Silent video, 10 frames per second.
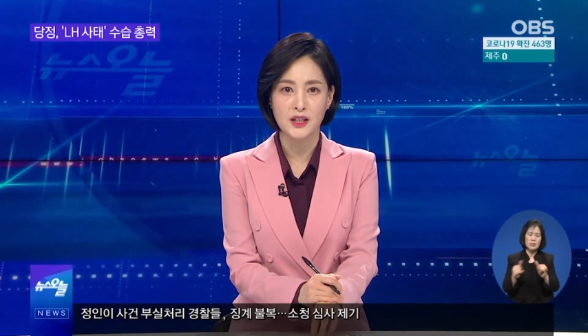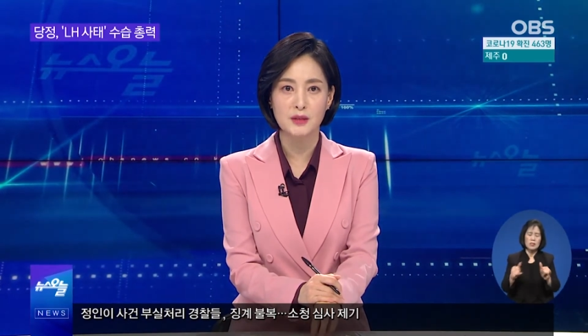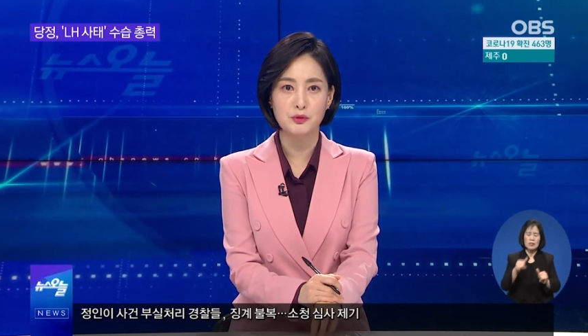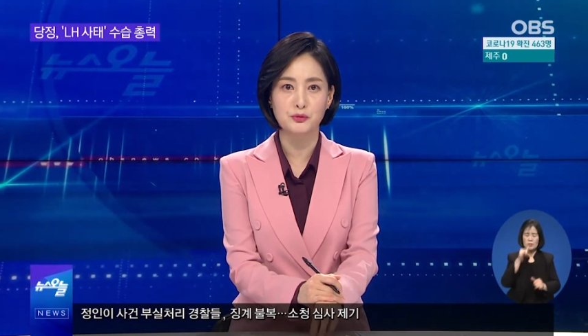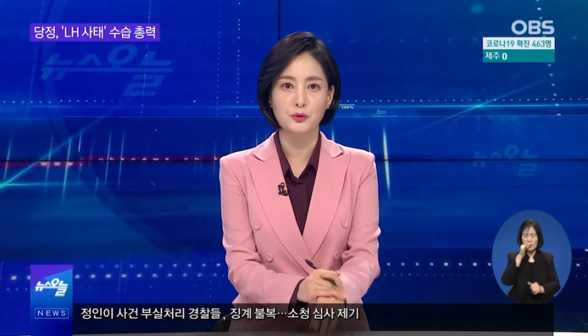이
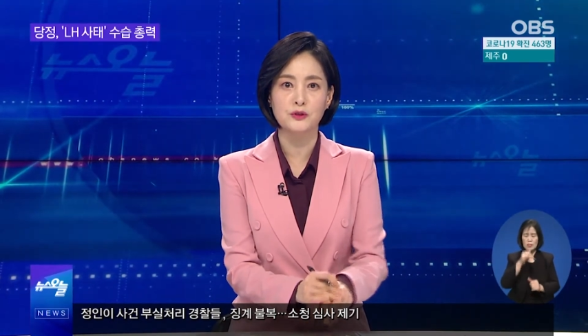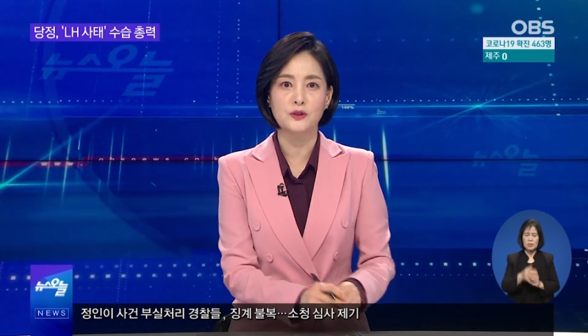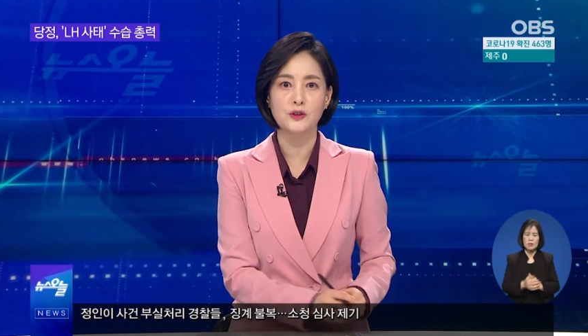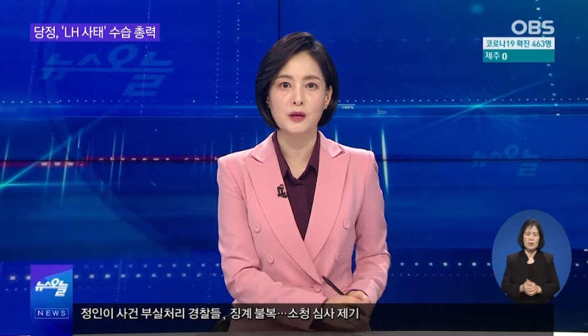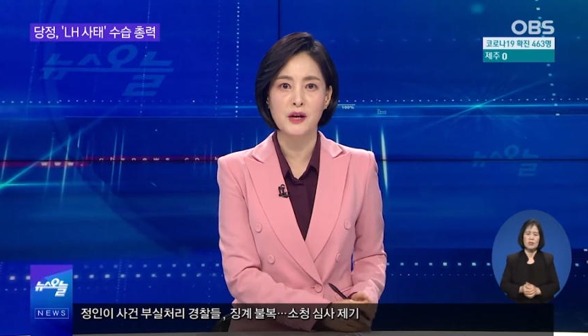부분도
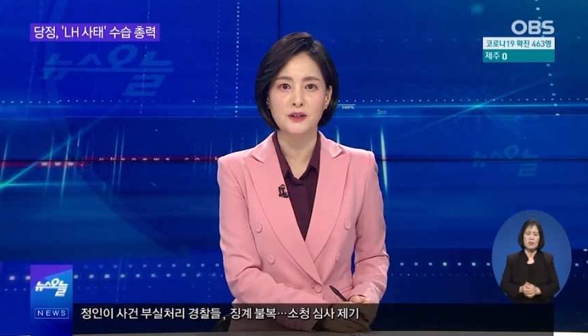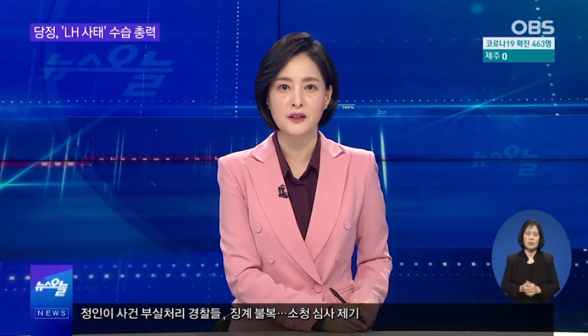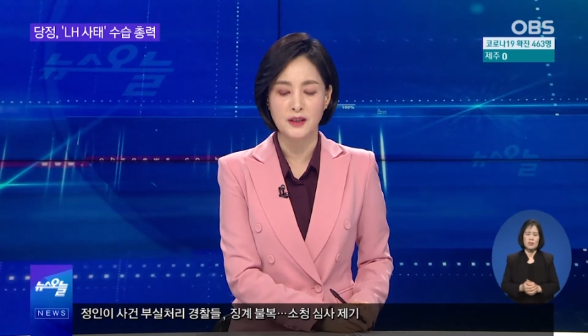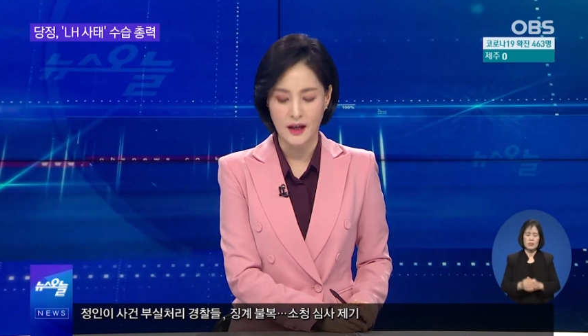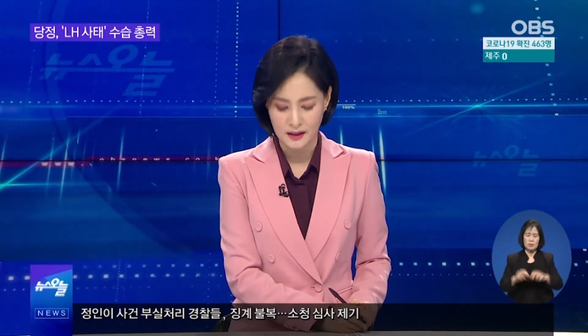들여다봐야
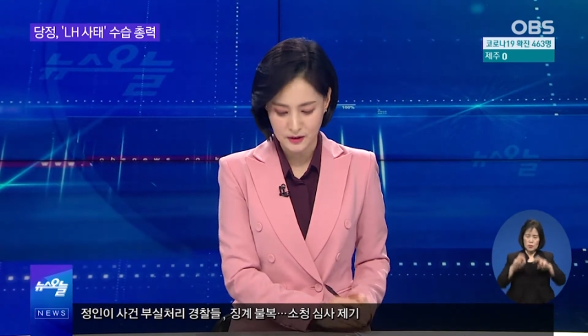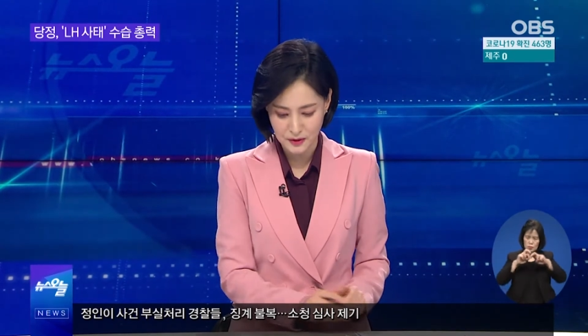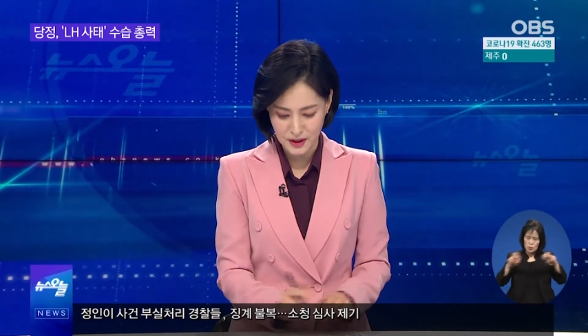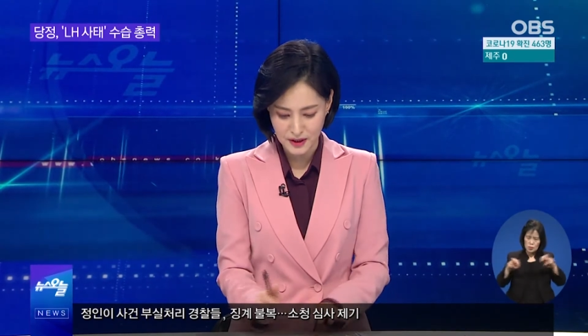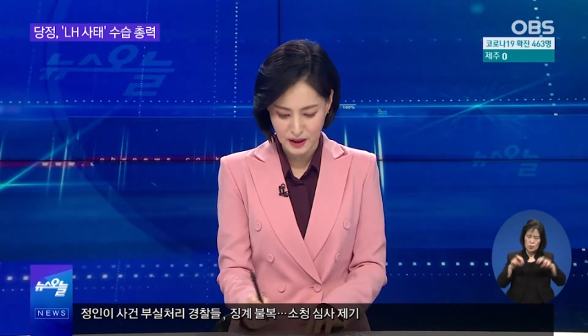된다.
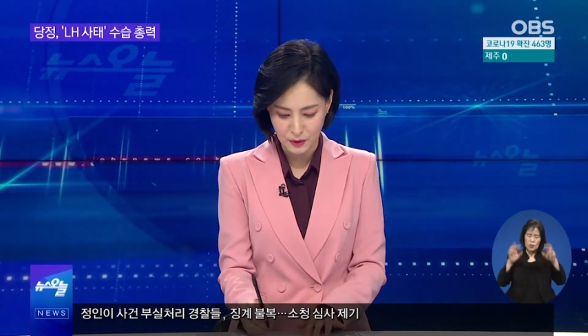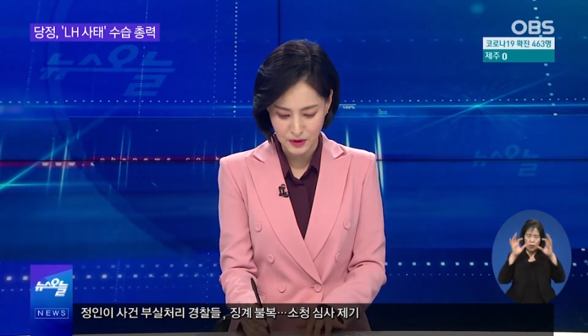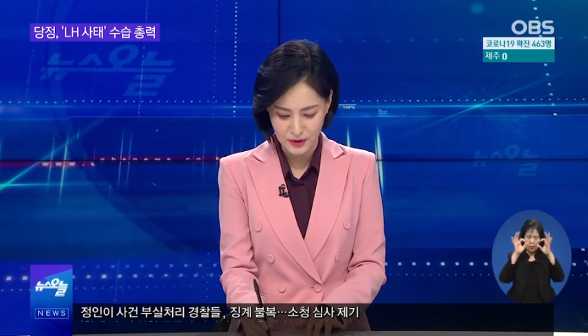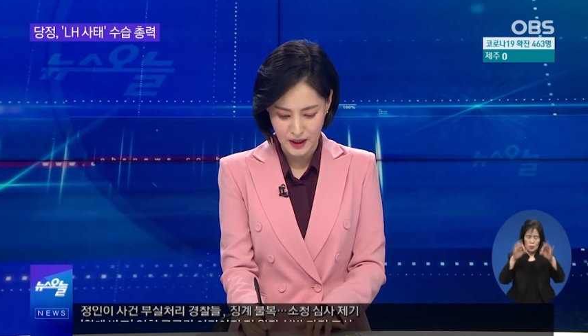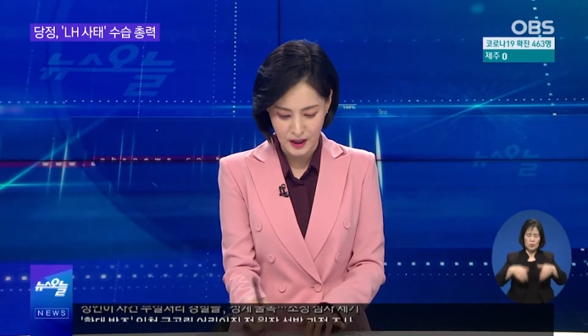이런 얘기
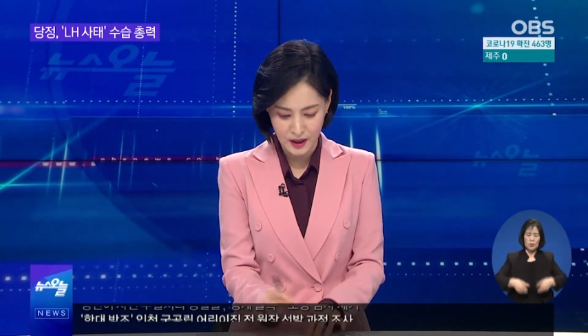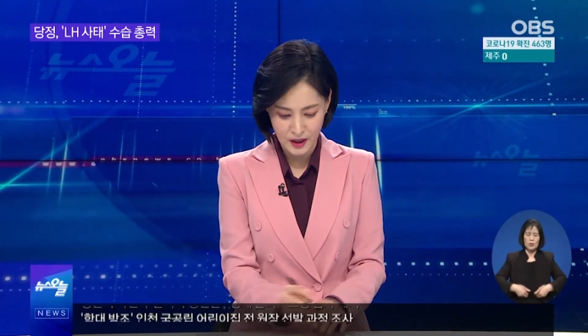나오는데